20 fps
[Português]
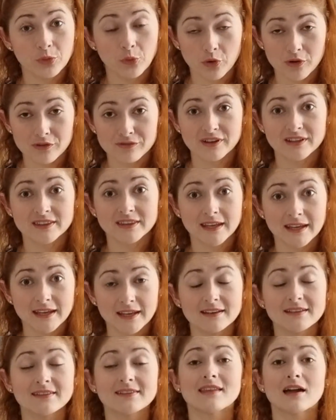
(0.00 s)
noiva
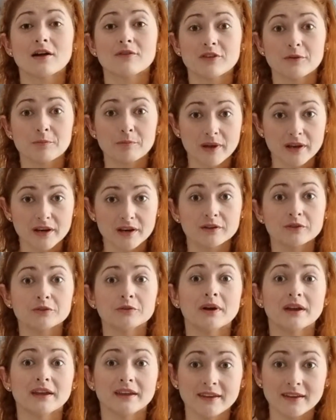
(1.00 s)
dele estava
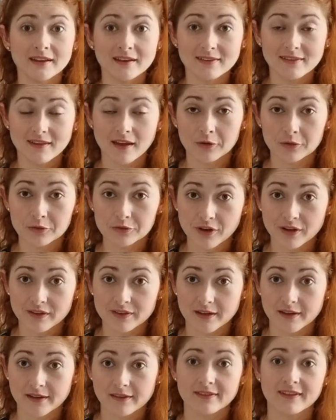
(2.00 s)
esperando aí ele sair do
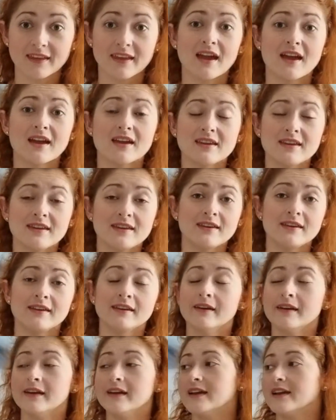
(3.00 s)
xadrez, né? E aí
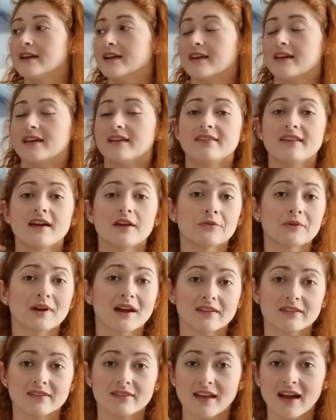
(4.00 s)
quiseram
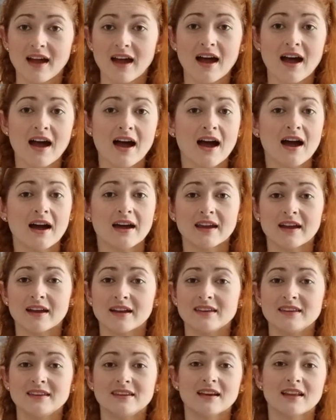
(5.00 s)
casar,
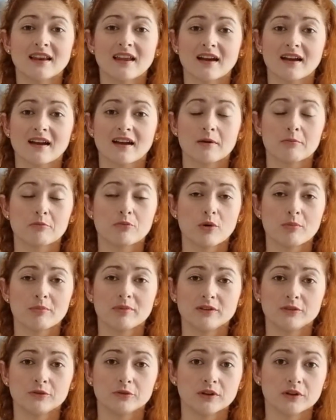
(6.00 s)
aí ela acabou
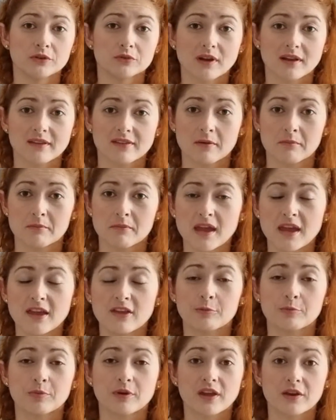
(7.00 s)
abandonando o
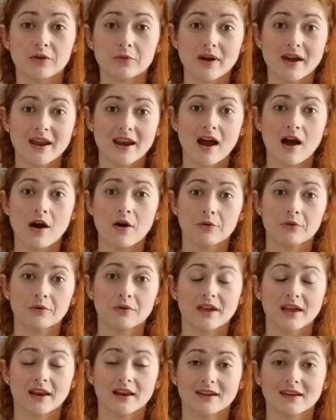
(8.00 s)
casamento porque não era algo
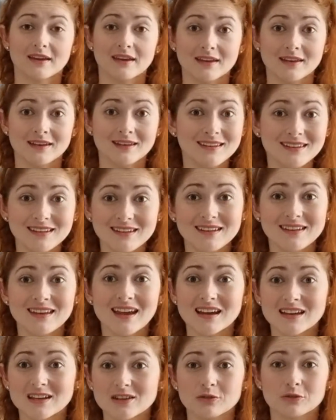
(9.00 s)
que ela
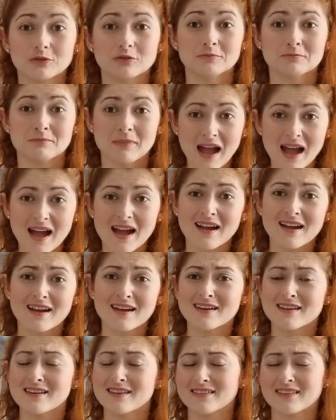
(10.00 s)
queria e tudo
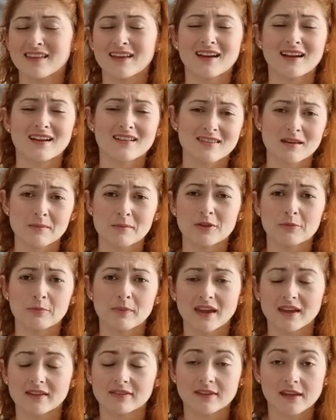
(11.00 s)
mais, né? Casamento
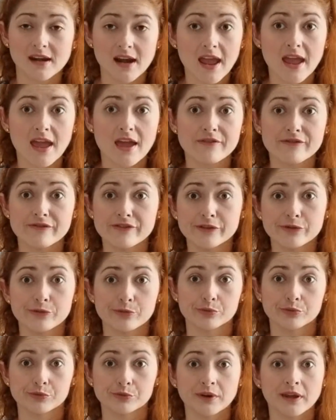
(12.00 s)
mequetrefe e
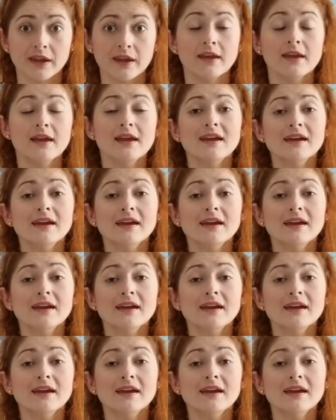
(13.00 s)
tudo, né?